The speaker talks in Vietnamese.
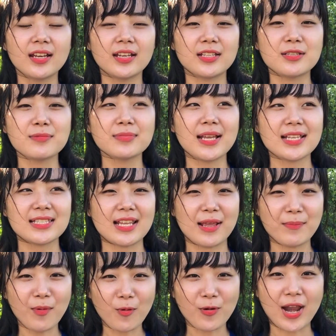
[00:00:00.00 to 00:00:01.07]
thì chúng ta sẽ
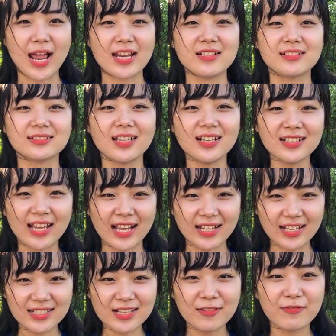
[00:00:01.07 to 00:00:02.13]
bù lại được tất cả
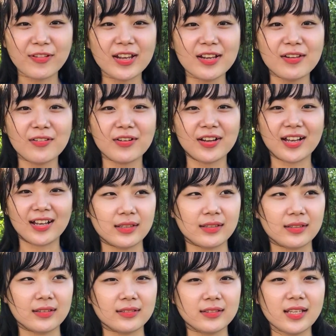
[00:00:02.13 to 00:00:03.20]
các chi phí luôn ha
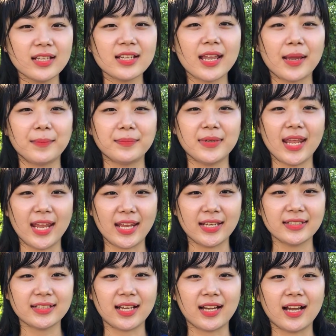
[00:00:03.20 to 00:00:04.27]
tiết kiệm điện
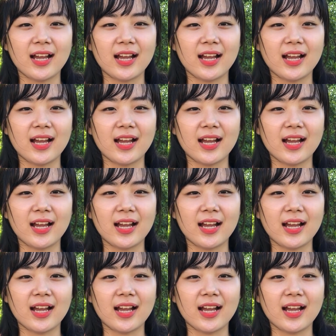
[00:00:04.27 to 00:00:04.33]
nè